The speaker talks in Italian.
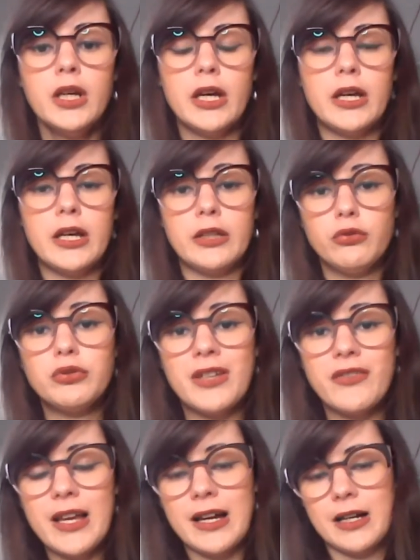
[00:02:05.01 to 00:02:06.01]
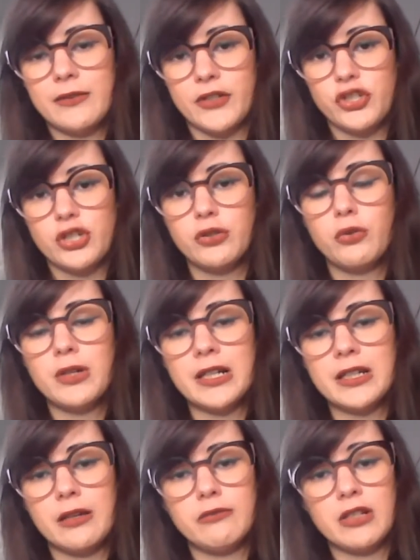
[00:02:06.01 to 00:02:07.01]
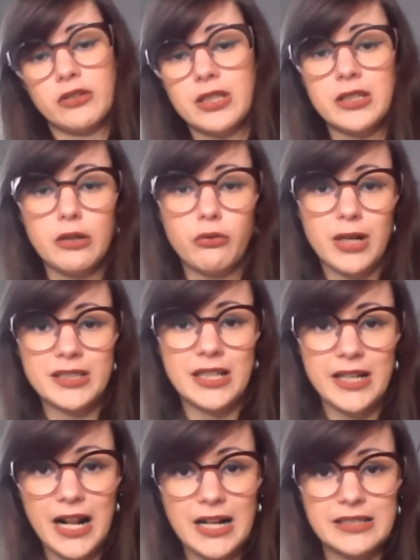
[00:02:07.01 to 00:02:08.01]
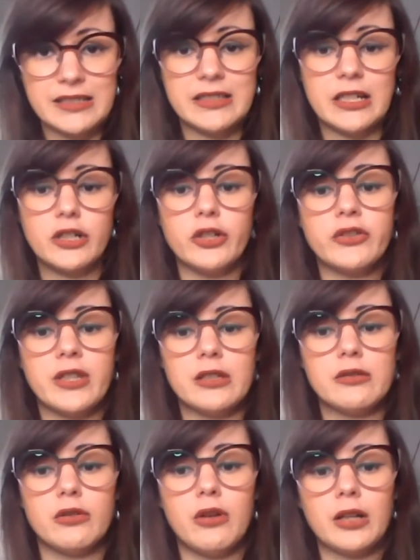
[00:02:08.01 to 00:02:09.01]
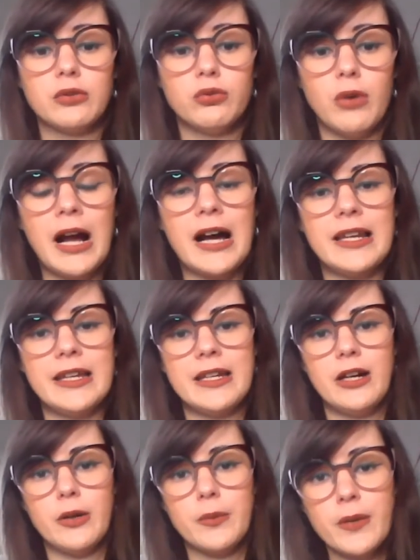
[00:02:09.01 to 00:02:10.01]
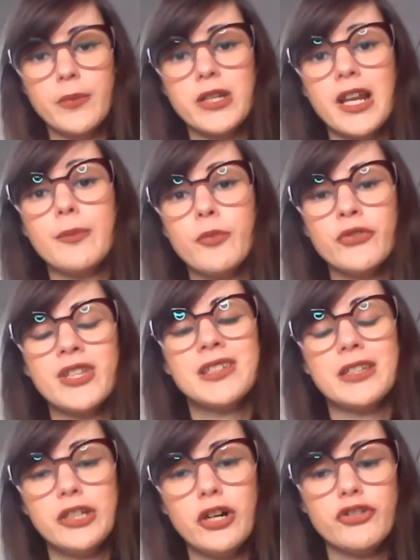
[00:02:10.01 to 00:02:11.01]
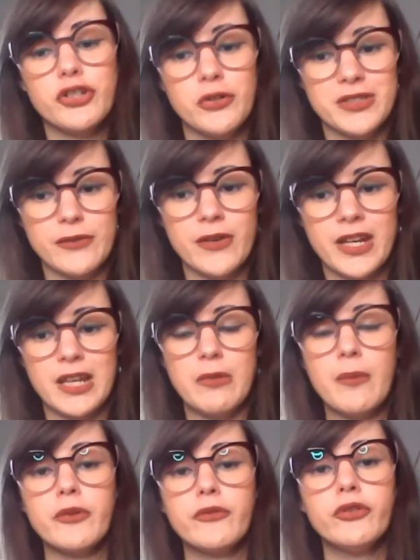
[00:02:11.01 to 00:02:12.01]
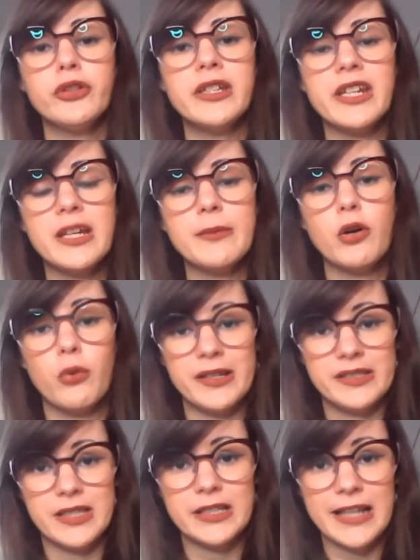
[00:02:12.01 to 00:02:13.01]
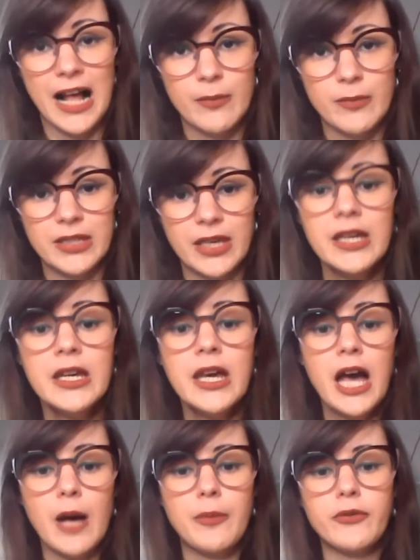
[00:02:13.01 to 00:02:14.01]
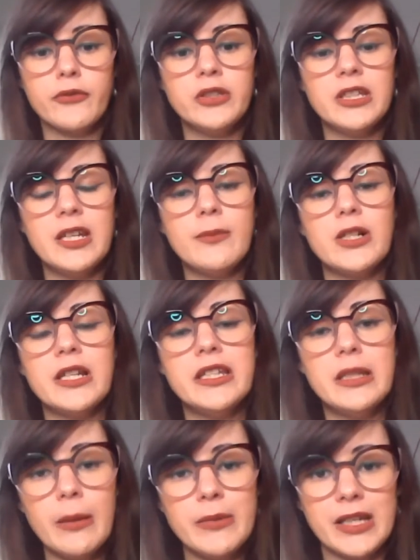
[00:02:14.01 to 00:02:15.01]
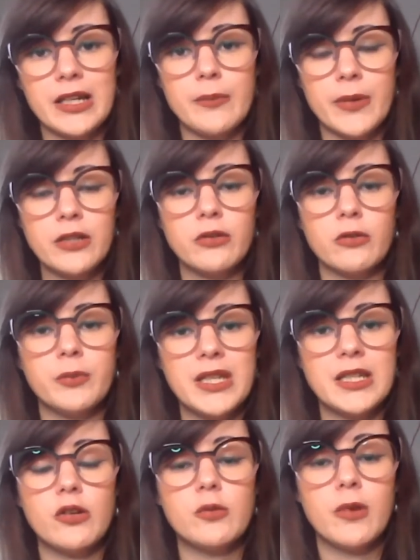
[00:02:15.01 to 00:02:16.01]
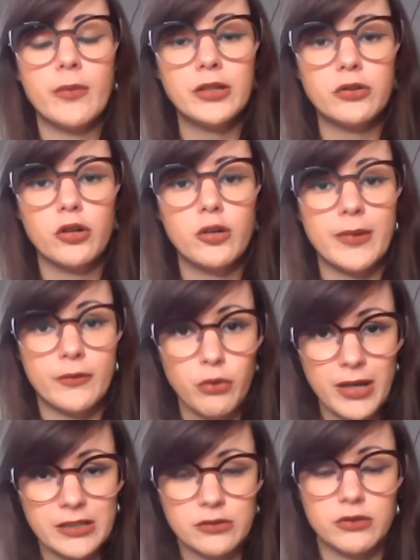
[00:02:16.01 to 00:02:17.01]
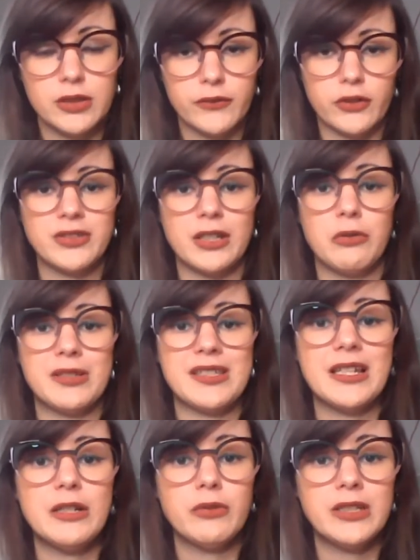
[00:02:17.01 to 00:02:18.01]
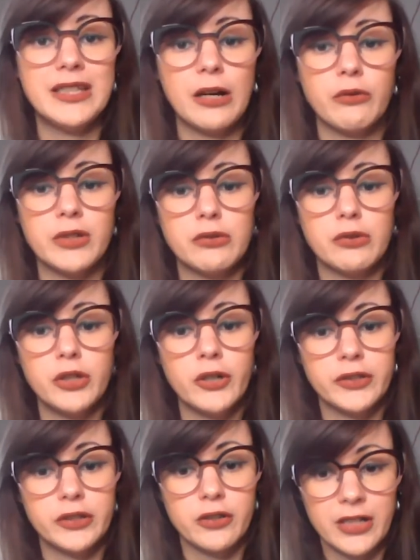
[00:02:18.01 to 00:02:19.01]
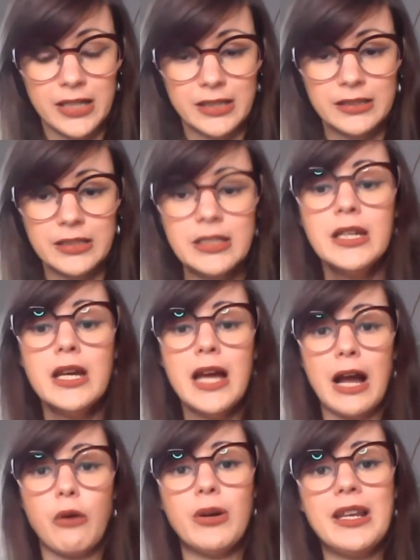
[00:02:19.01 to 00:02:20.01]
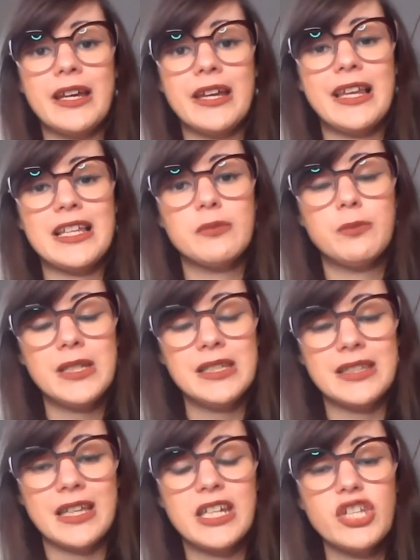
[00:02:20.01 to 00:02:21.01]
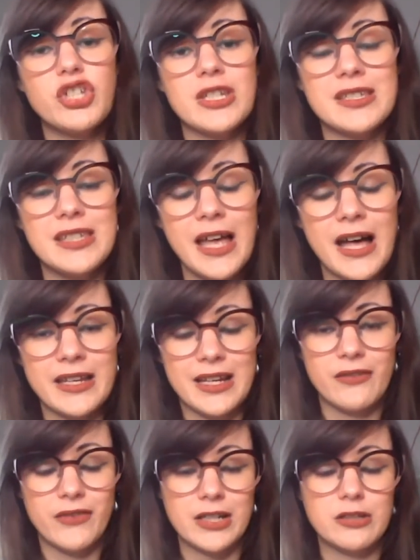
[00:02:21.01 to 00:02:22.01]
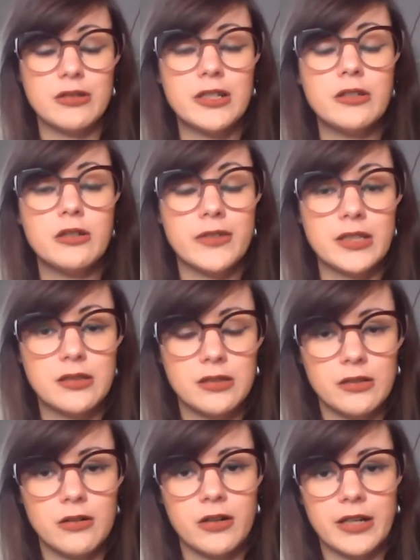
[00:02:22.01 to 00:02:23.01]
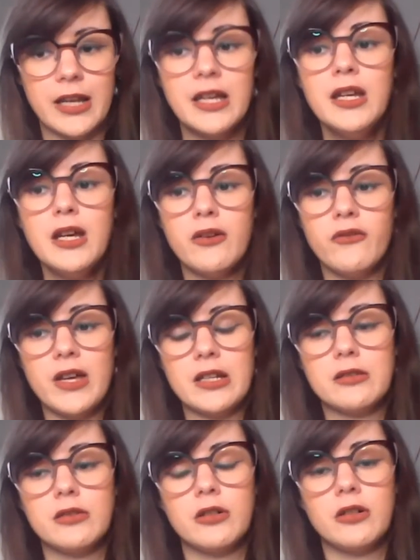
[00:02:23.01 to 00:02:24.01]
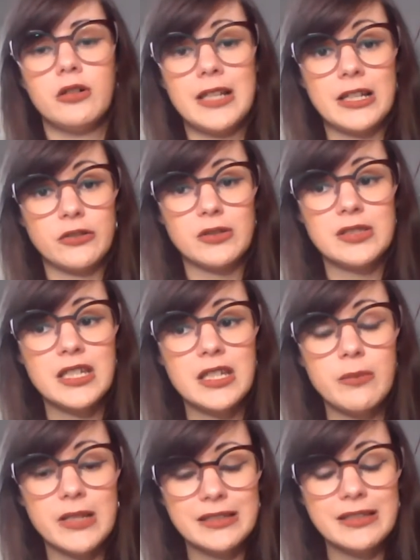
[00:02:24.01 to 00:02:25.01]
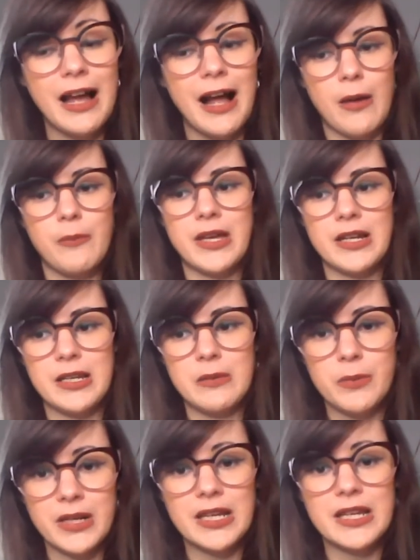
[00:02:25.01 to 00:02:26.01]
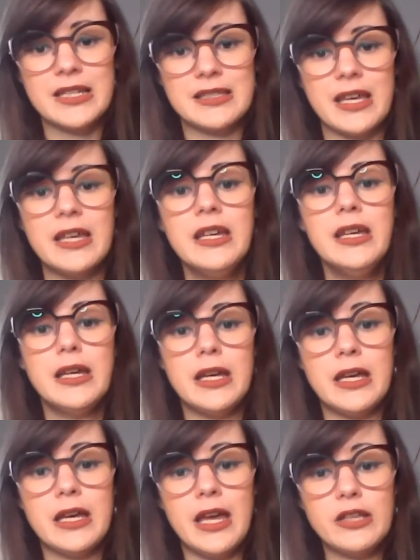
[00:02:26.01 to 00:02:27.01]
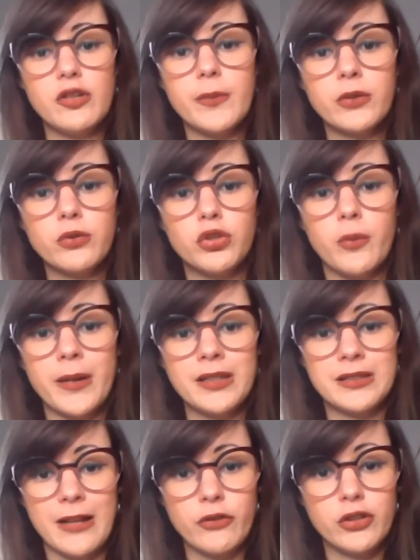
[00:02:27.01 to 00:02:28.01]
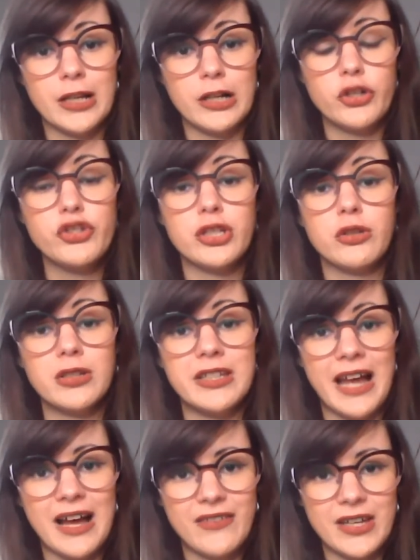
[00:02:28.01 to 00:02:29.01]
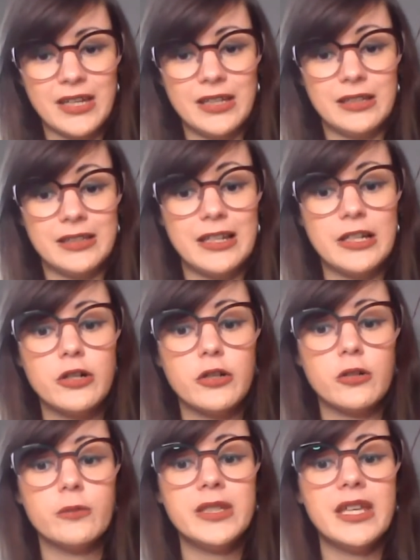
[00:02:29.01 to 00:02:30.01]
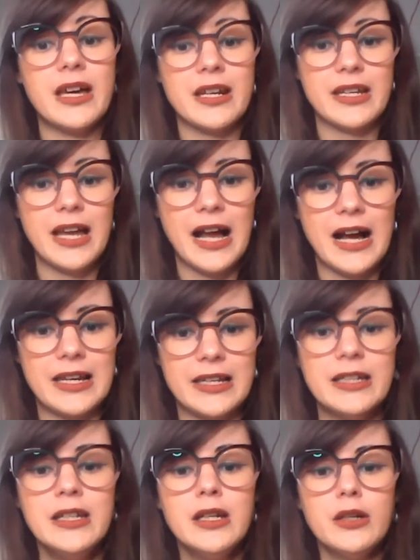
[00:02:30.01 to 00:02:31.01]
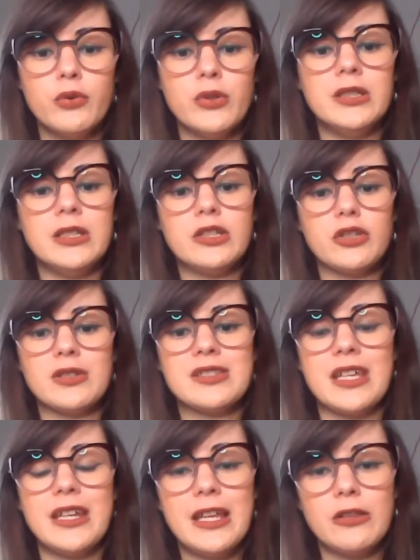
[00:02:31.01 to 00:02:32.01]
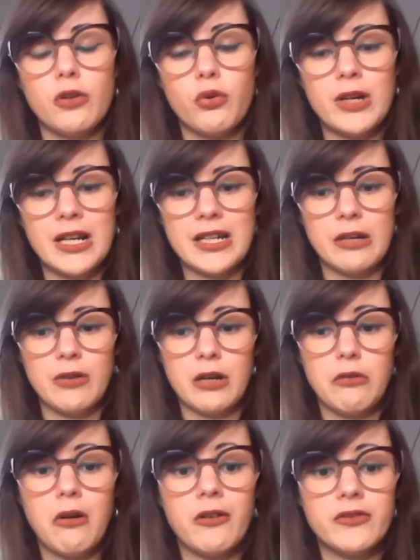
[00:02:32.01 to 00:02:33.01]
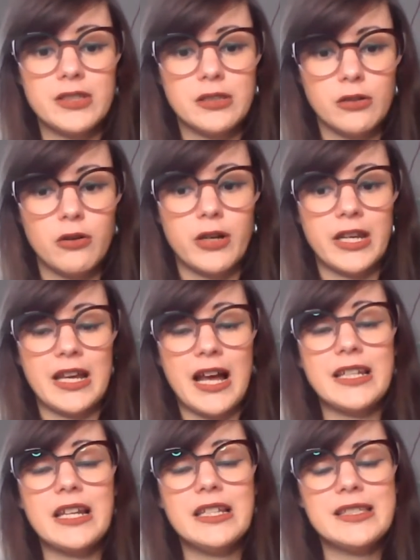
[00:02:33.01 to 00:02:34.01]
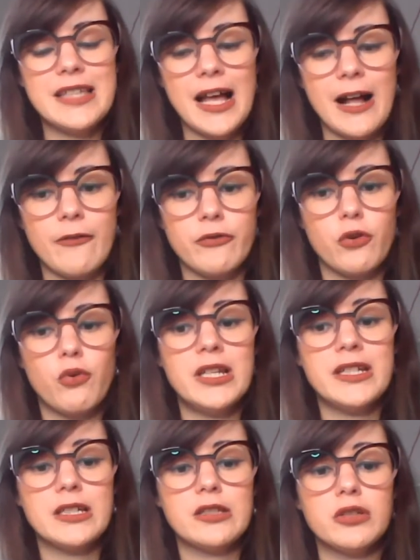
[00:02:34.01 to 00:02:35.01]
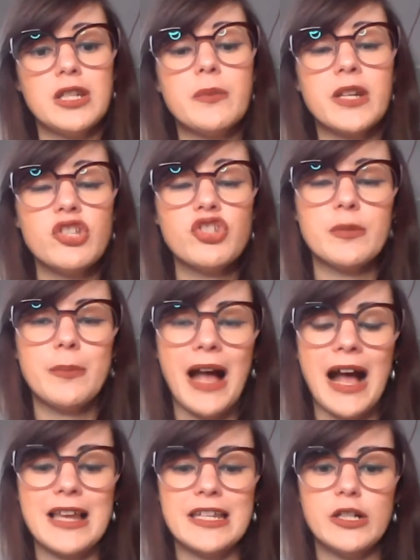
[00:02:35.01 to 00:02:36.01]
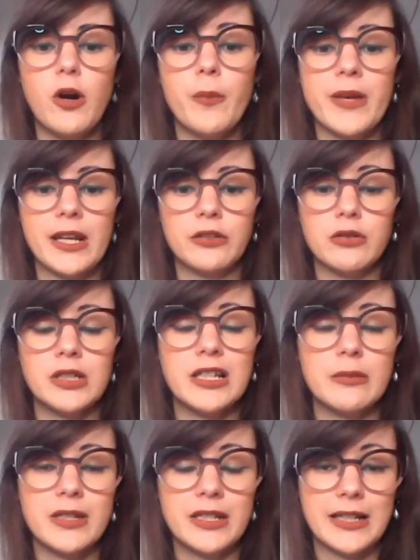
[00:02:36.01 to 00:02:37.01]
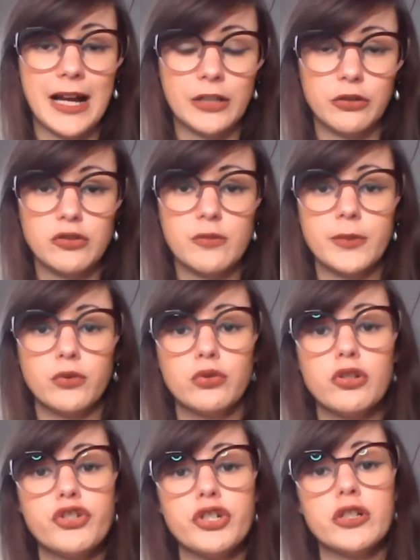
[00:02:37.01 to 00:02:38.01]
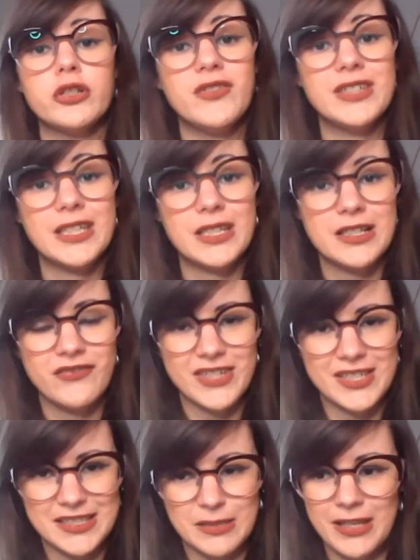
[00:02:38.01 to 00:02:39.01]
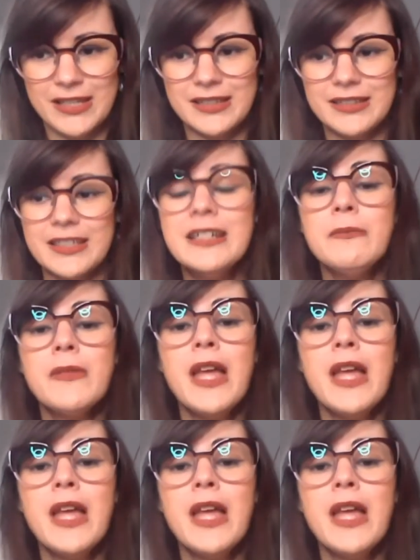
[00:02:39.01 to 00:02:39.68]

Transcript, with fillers: Eh, tuttavia, facendo quella che è una sorta di accurata analisi del contesto attuale, eh, proprio nella puntata di oggi cosa faremo? Approfondiremo queste dinamiche, approfondiremo le dinamiche che prendono piede in un momento come questo, di fronte a questa liquidità, quindi sui conti correnti, a quella che è la spinta necessaria verso l'innovazione, verso la sostenibilità per le imprese eh, e soprattutto partendo dal concetto chiave dell'economia reale, quindi sostenendo quella che è una nuova visione, analizzando quelli che sono i principali operatori del mercato e soprattutto il ciclo di vita degli investimenti.